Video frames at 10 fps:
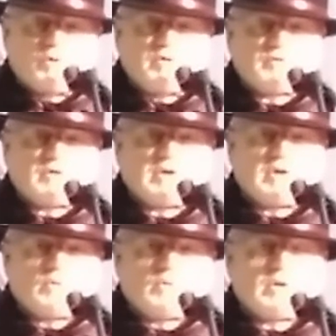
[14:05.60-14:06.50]
der
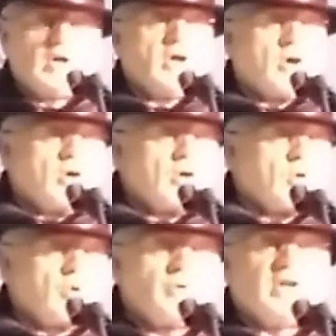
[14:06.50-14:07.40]
Bundesregierung
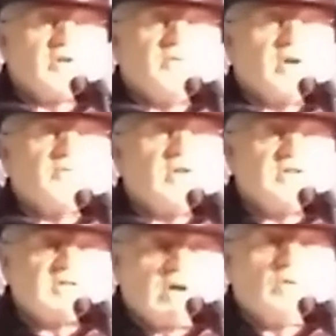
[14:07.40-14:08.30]
hundertfach, wenn nicht